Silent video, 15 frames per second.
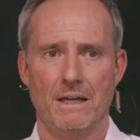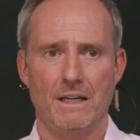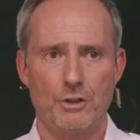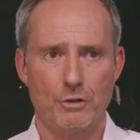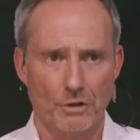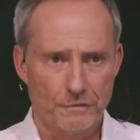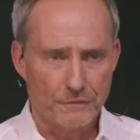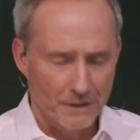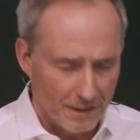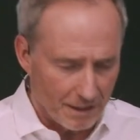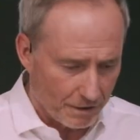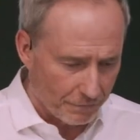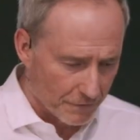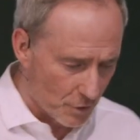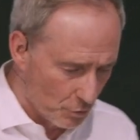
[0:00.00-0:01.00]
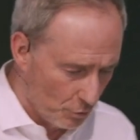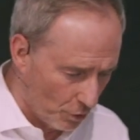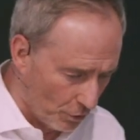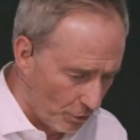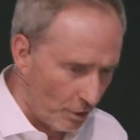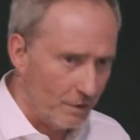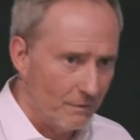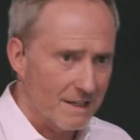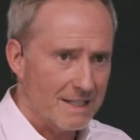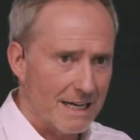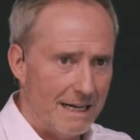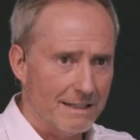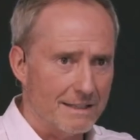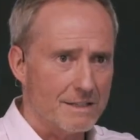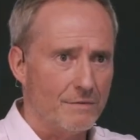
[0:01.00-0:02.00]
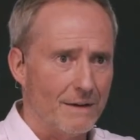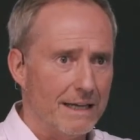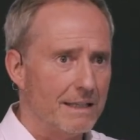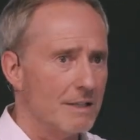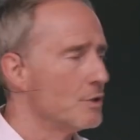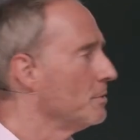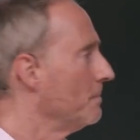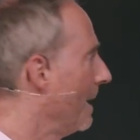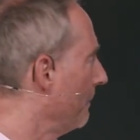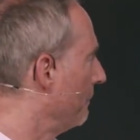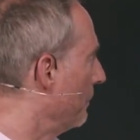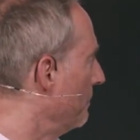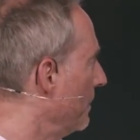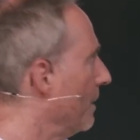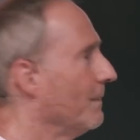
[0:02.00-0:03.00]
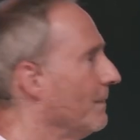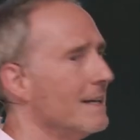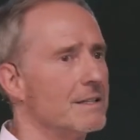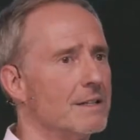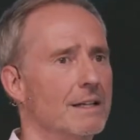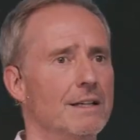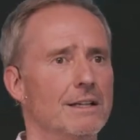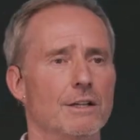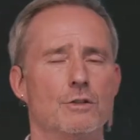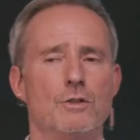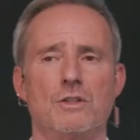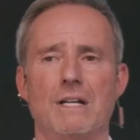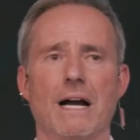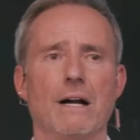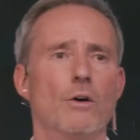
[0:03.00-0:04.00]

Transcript: Ich durfte nicht versuchen, irgendwas Altes weiterzumachen. Für mich war es richtig zu sagen,